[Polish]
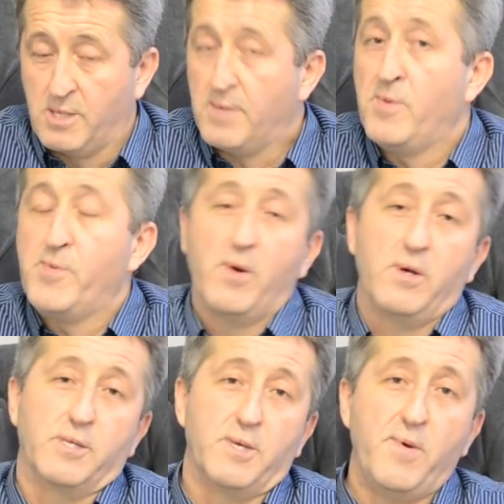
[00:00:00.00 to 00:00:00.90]
Gdybym,
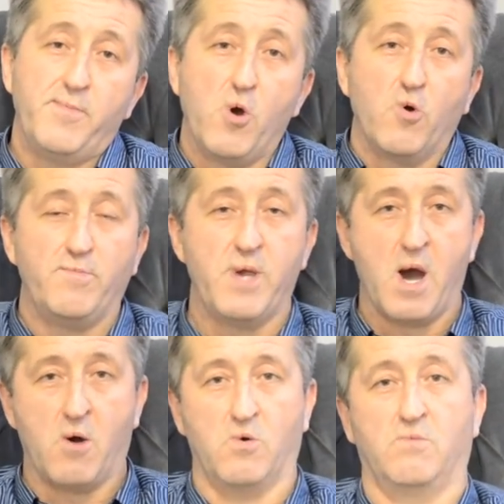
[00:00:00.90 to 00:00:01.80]
gdybym ją
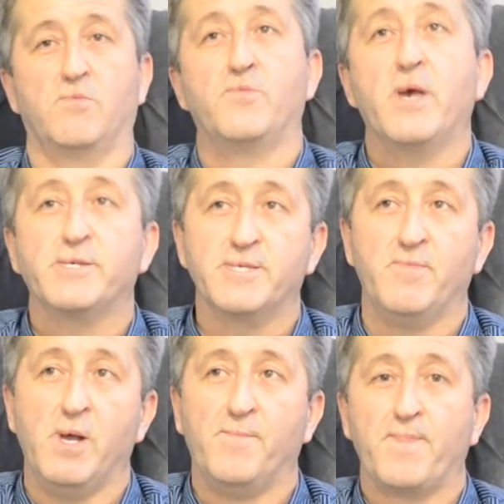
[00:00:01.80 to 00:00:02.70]
miał,
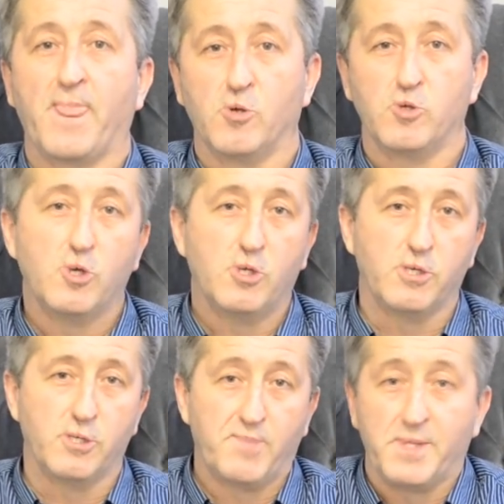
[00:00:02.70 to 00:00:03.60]
powiedzmy,
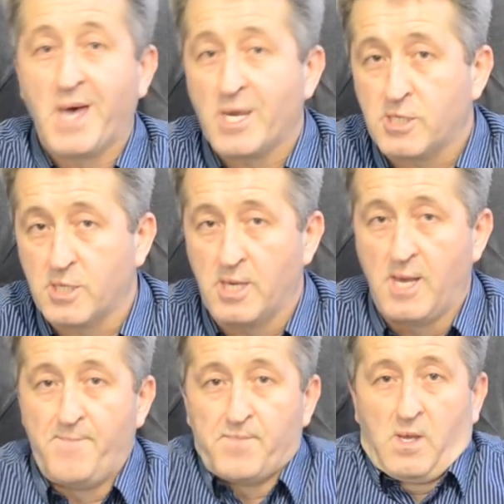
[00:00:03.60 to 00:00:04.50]
10, 15,
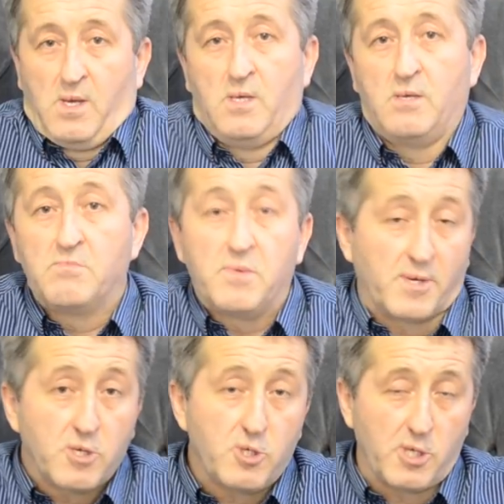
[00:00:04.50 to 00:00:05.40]

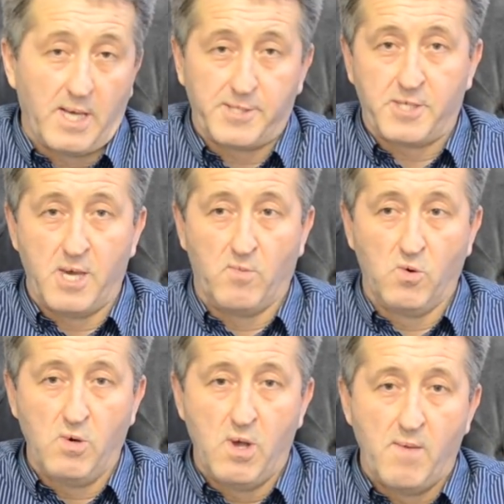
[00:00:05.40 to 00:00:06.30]
20 lat
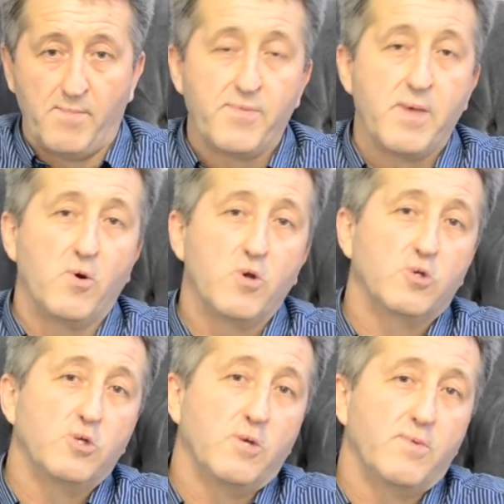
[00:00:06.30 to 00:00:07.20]
temu, pewnie moje
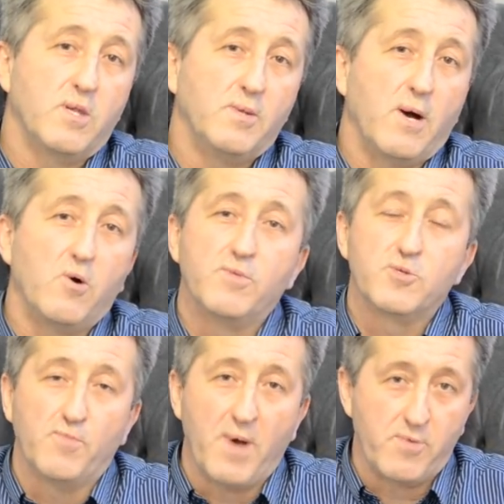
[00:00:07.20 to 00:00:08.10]
życie wyglądałoby
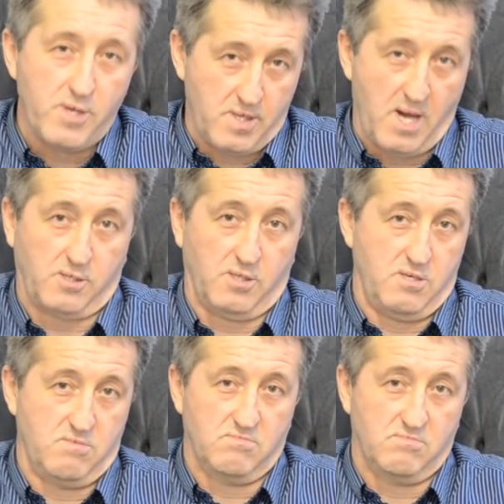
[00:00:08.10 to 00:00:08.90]
zupełnie inaczej.